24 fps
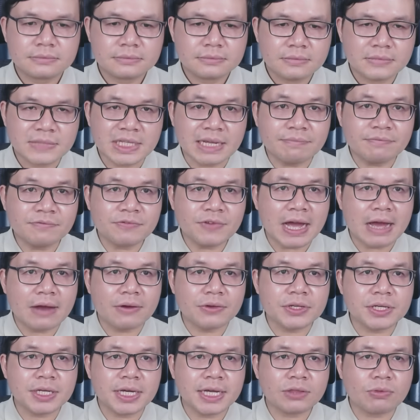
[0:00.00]
nhắm vào
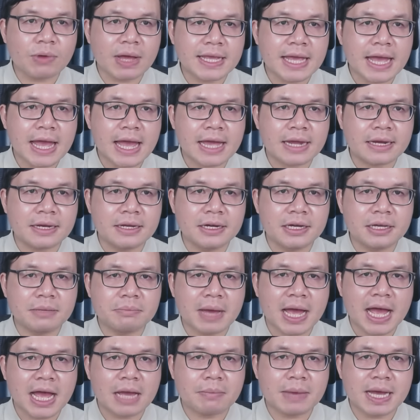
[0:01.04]
những cái tòa nhà nơi
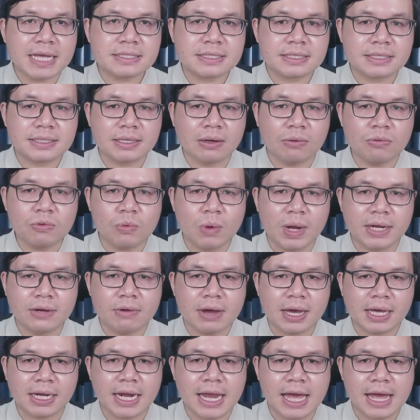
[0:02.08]
mà Hamas đóng quân
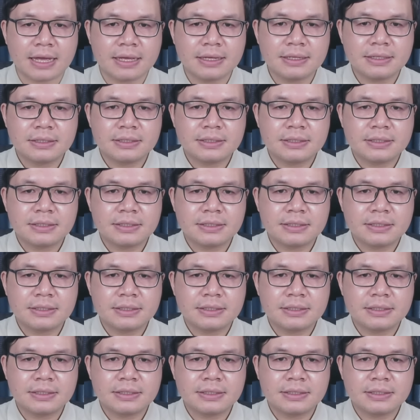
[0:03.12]
hoặc là